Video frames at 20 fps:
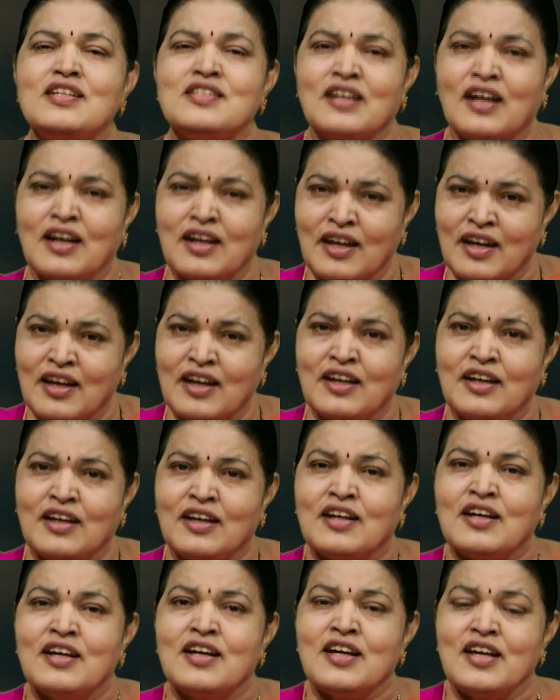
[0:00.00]
నిజానికి
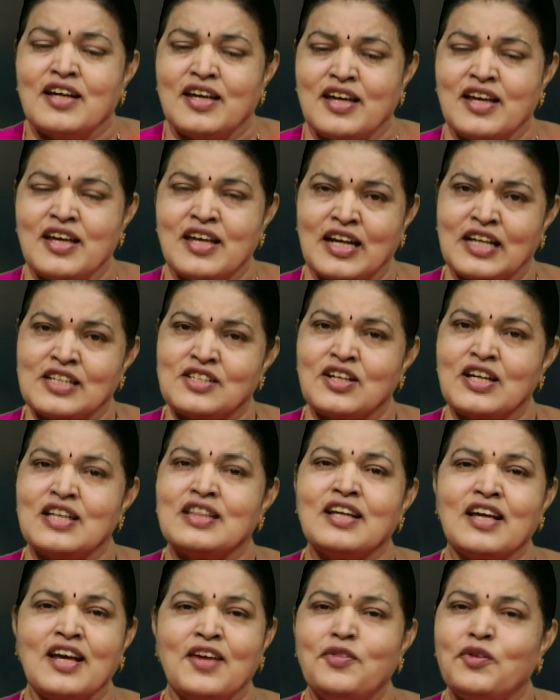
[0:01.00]
ఈ
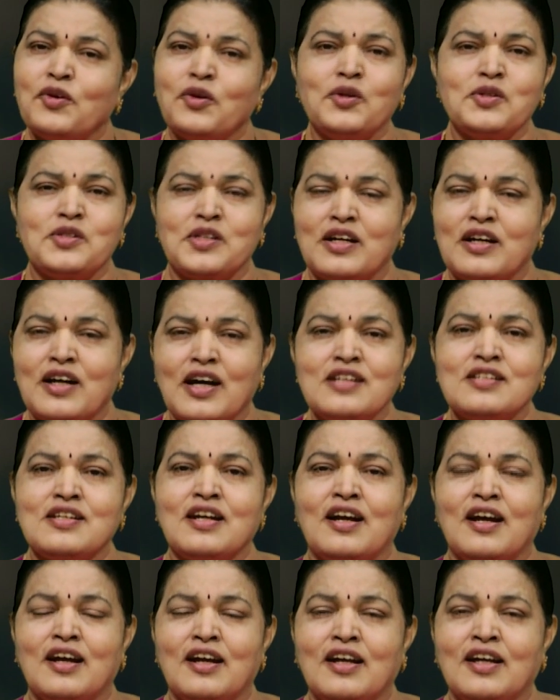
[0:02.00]
రచయిత ఎందుకోసం
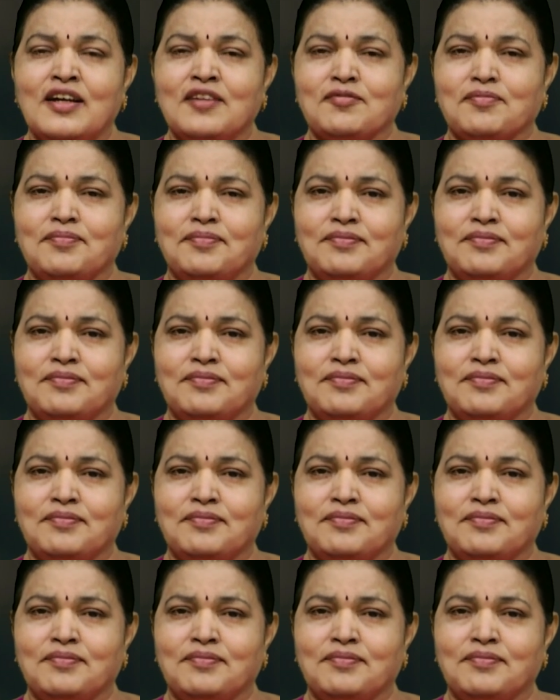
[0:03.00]
రాశాడంటే